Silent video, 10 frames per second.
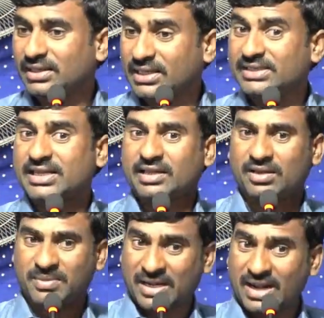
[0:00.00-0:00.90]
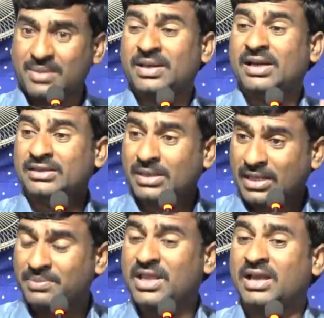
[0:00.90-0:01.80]
రీసైకిల్ మరలా మరలా తన
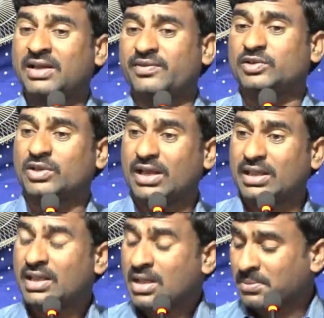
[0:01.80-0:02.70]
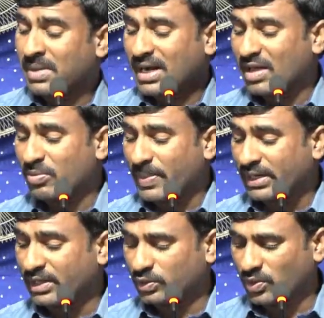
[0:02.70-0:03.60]
గమ్యానికి వెళుతున్నాయి మరలా అవి
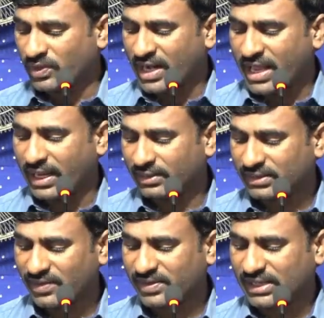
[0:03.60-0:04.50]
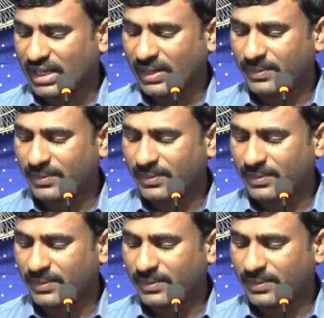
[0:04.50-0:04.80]
పరిగెడుతూ ఉన్నాయి తర్వాత